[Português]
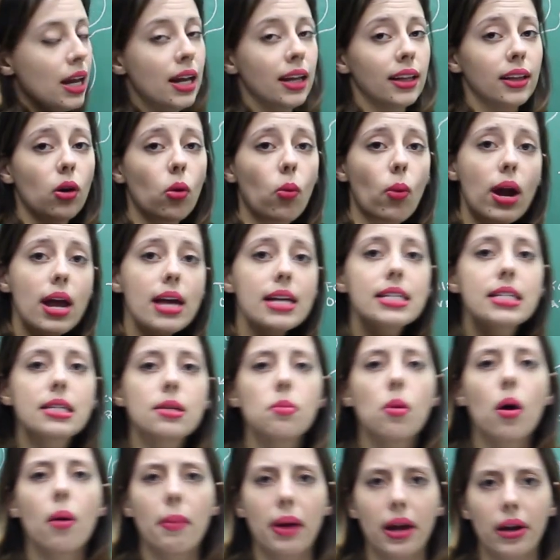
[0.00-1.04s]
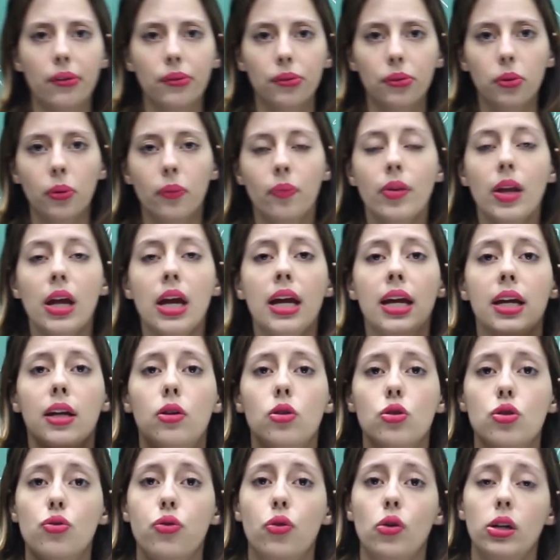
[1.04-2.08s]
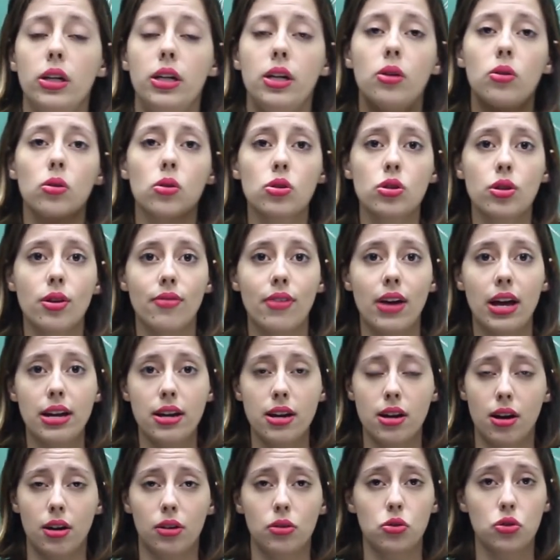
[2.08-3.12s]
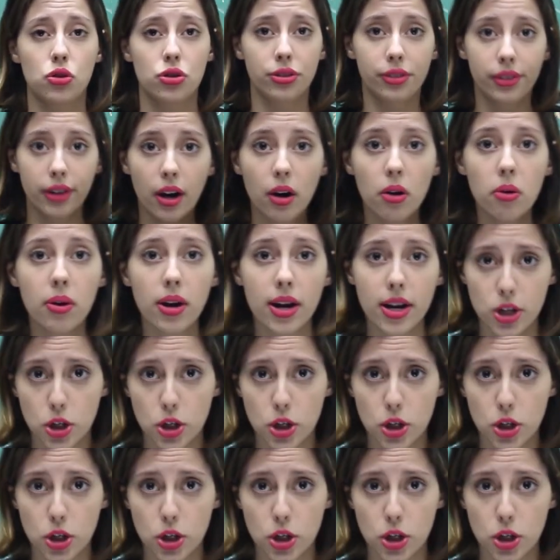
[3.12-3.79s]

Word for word: Então, esse momento em que os folículos ovarianos não